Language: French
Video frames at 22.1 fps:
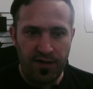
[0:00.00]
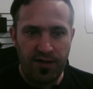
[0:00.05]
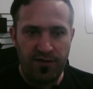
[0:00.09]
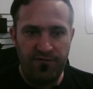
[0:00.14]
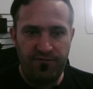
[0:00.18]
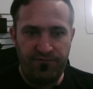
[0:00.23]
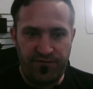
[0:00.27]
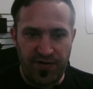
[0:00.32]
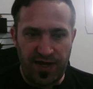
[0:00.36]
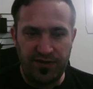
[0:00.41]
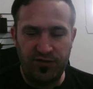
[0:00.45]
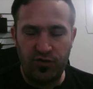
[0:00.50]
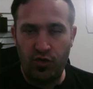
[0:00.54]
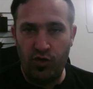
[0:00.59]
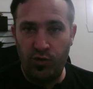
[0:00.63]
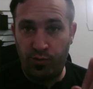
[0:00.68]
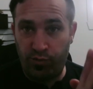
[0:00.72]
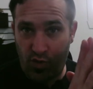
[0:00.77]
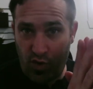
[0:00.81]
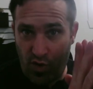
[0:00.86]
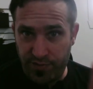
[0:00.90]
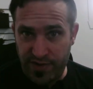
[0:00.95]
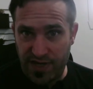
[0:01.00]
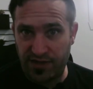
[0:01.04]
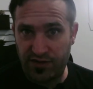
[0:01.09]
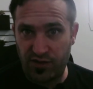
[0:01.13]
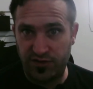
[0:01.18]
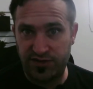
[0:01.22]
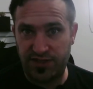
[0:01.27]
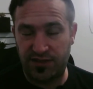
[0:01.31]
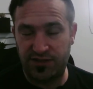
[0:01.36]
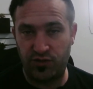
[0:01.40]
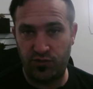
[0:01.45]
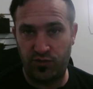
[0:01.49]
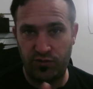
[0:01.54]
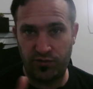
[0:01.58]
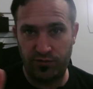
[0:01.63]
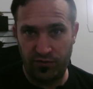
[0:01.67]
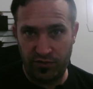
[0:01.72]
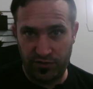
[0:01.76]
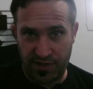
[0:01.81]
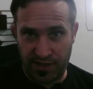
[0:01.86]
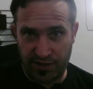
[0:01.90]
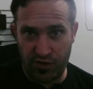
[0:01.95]
Faites une première transaction,
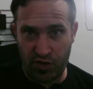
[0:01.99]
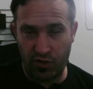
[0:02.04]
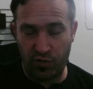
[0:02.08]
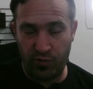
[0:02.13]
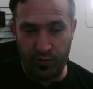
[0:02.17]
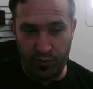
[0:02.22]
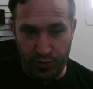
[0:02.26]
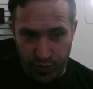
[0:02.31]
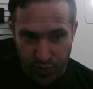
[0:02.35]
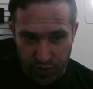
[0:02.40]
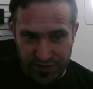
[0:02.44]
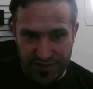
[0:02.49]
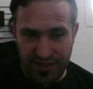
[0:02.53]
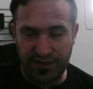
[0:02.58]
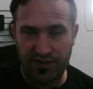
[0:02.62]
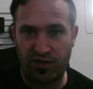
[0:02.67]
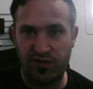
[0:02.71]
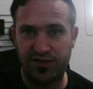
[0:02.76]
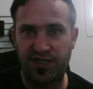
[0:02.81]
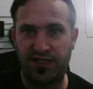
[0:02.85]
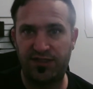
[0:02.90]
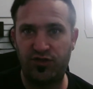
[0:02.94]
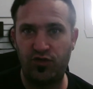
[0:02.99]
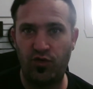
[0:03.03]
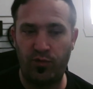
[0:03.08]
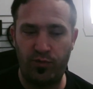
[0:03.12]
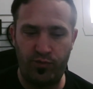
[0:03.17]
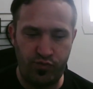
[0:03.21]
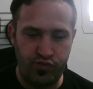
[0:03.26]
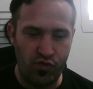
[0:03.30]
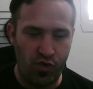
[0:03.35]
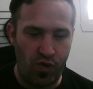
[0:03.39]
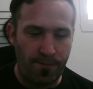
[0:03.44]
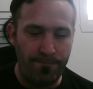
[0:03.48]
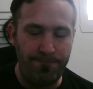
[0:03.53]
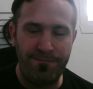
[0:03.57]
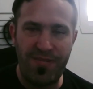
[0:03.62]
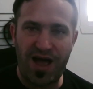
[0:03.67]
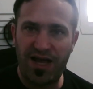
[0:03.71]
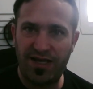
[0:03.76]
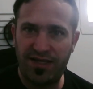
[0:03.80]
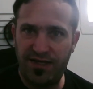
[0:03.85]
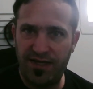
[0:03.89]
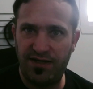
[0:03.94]
d'accord Une petite transaction pour
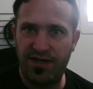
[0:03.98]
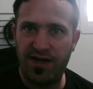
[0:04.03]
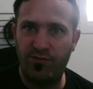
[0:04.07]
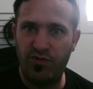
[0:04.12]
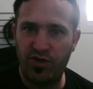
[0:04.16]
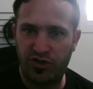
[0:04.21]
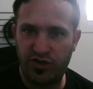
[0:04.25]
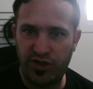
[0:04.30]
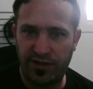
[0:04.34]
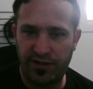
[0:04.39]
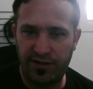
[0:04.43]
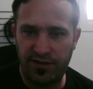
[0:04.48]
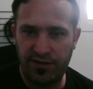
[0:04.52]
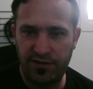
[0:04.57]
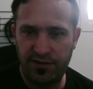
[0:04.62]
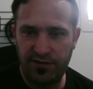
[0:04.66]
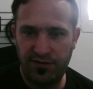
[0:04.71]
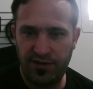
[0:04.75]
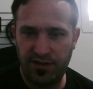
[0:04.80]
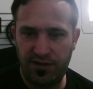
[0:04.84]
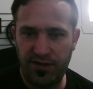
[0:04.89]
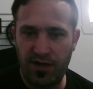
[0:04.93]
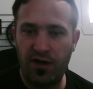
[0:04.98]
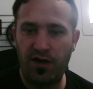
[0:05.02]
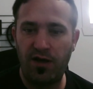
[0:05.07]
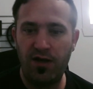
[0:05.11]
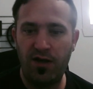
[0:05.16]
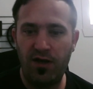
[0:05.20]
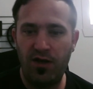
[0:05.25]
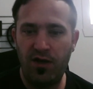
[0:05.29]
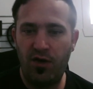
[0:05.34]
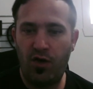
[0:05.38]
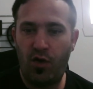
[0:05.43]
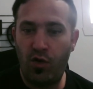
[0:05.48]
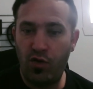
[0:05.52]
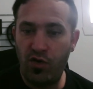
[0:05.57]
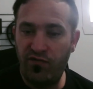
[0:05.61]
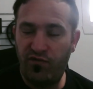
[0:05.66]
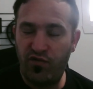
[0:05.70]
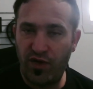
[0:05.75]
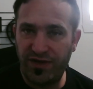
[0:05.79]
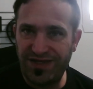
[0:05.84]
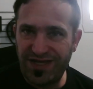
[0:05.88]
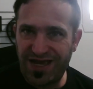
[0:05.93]
marquer la blockchain, d'accord On le
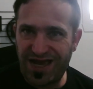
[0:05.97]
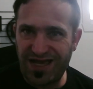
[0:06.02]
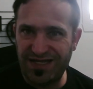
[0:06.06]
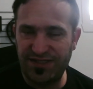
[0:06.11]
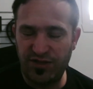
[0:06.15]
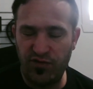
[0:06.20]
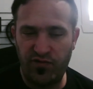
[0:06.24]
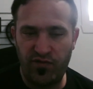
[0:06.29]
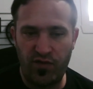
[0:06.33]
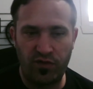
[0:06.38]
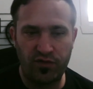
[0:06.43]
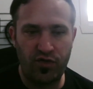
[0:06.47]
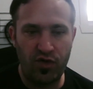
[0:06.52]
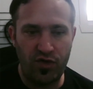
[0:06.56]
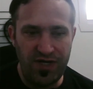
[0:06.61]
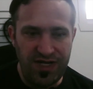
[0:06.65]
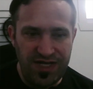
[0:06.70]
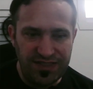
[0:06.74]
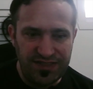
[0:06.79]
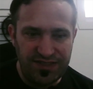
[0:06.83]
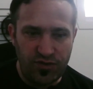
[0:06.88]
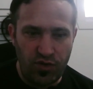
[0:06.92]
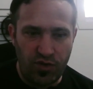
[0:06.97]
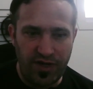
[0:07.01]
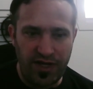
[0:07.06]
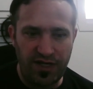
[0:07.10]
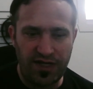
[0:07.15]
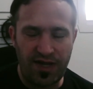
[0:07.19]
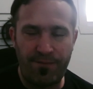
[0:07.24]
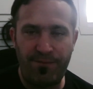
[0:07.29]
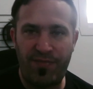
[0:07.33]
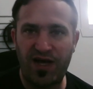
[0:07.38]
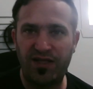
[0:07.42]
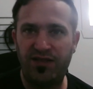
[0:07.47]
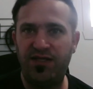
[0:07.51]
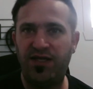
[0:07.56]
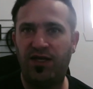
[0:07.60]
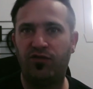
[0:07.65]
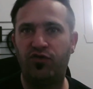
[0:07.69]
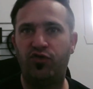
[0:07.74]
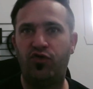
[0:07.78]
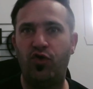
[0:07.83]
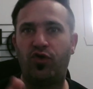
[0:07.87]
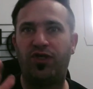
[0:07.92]
voit très souvent que l'historique, à partir
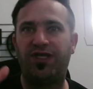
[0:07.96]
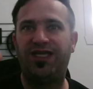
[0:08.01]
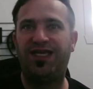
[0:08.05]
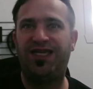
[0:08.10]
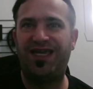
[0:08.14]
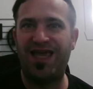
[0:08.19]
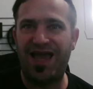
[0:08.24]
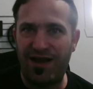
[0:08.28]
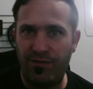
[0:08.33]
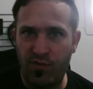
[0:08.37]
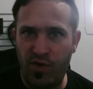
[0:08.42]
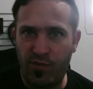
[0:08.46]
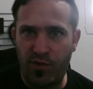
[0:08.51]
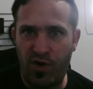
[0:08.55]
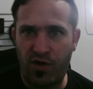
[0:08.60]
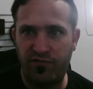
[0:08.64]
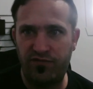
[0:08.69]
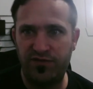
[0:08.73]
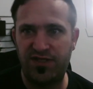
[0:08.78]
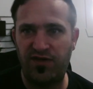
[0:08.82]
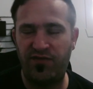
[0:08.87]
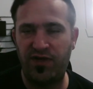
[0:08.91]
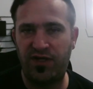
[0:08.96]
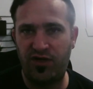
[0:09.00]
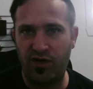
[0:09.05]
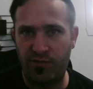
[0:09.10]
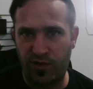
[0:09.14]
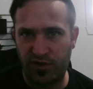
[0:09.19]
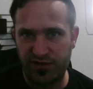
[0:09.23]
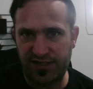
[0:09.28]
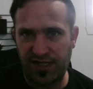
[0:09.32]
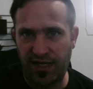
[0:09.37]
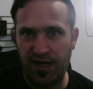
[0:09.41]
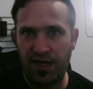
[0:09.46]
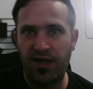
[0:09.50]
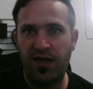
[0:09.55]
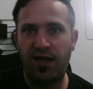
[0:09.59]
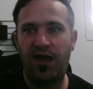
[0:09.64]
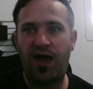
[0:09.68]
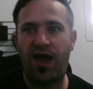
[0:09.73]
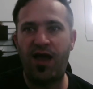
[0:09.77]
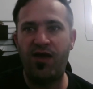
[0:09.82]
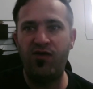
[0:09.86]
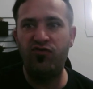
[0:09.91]
de quel moment vous avez commencé
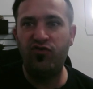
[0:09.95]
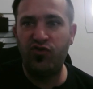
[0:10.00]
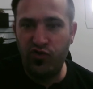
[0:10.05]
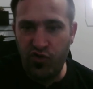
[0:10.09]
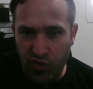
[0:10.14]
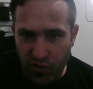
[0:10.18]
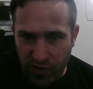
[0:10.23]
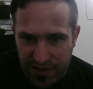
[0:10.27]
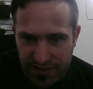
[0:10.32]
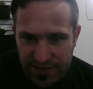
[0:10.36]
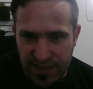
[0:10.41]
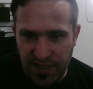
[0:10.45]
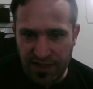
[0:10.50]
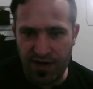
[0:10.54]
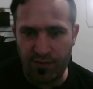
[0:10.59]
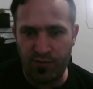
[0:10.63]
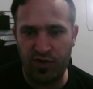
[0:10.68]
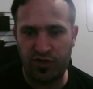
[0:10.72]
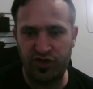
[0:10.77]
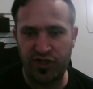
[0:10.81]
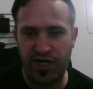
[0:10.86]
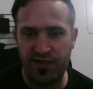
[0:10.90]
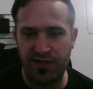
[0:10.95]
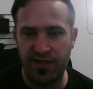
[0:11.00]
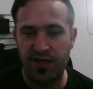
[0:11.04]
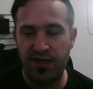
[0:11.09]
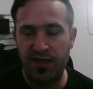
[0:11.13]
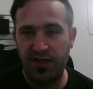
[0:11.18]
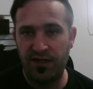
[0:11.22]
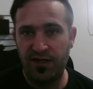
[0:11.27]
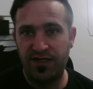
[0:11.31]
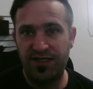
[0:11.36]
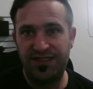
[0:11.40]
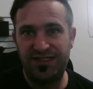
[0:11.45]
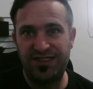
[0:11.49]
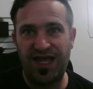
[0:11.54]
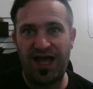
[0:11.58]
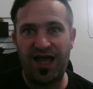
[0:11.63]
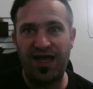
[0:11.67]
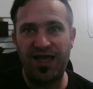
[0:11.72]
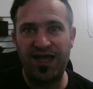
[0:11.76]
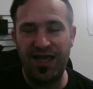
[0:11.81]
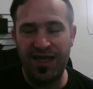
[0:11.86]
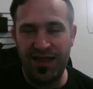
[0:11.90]
à utiliser la blockchain, ça
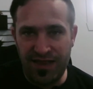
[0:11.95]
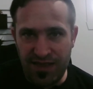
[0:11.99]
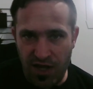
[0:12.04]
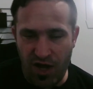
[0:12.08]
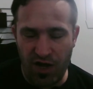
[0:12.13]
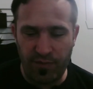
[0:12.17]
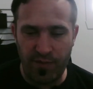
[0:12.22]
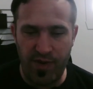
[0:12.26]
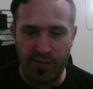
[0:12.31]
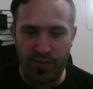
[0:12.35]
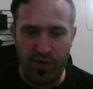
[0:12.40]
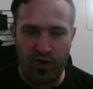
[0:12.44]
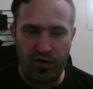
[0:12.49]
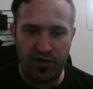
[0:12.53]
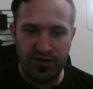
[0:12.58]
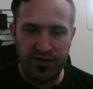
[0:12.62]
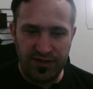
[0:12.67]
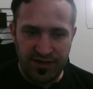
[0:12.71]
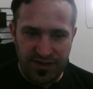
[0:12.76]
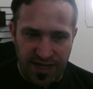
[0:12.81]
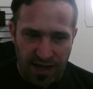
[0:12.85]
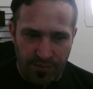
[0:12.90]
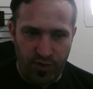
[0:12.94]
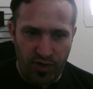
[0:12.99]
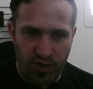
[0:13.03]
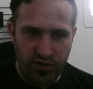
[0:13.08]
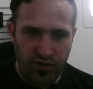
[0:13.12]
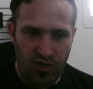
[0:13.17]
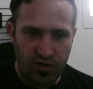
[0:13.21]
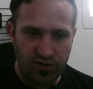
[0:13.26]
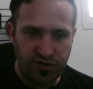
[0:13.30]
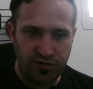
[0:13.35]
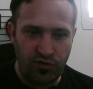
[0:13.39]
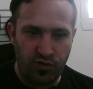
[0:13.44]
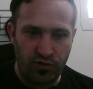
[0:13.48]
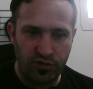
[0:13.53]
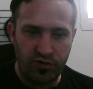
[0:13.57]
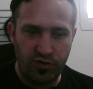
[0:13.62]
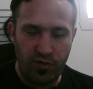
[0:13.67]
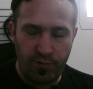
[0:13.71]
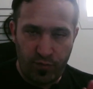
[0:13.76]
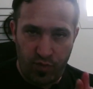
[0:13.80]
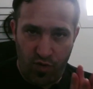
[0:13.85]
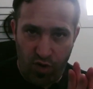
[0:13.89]
a énormément d'importance.
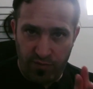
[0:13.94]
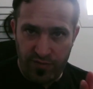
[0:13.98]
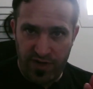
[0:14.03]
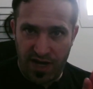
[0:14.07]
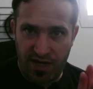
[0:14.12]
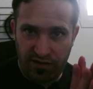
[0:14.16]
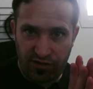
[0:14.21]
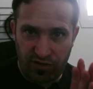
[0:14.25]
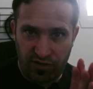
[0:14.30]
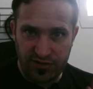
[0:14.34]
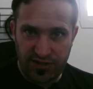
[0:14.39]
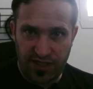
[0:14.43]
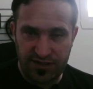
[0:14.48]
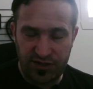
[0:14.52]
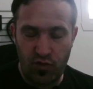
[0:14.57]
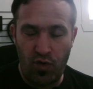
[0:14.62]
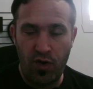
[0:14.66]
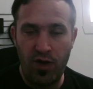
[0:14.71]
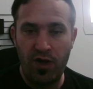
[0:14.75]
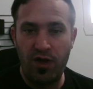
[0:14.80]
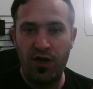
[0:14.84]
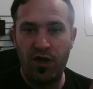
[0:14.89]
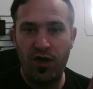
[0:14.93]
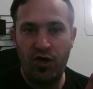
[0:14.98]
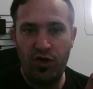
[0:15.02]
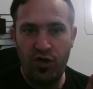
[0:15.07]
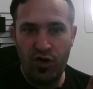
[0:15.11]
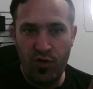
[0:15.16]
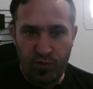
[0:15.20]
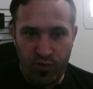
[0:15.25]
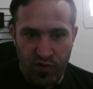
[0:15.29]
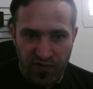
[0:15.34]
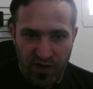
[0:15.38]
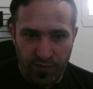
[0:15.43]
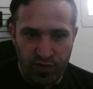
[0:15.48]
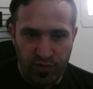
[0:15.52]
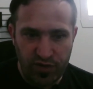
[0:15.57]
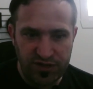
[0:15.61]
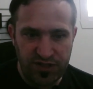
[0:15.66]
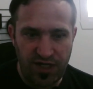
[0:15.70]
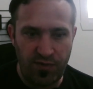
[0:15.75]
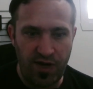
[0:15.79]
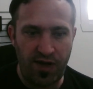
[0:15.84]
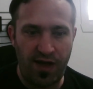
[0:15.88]
Donc, première transaction, le plus vite
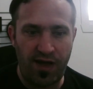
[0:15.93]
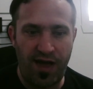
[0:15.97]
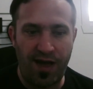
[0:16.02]
possible.